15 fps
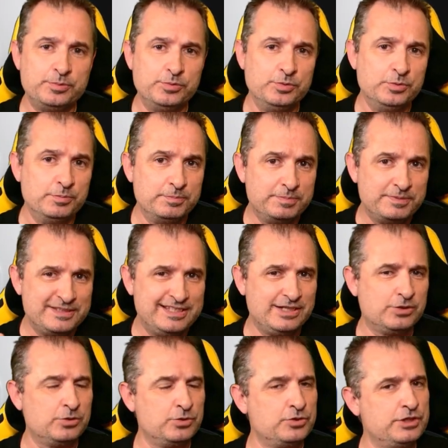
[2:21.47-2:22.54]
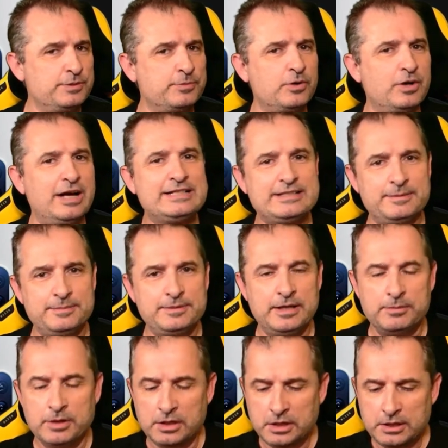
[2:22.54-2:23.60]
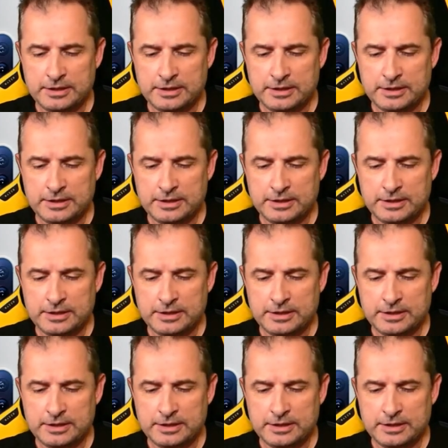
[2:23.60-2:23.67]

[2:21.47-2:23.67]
plus psychologiquement acceptable.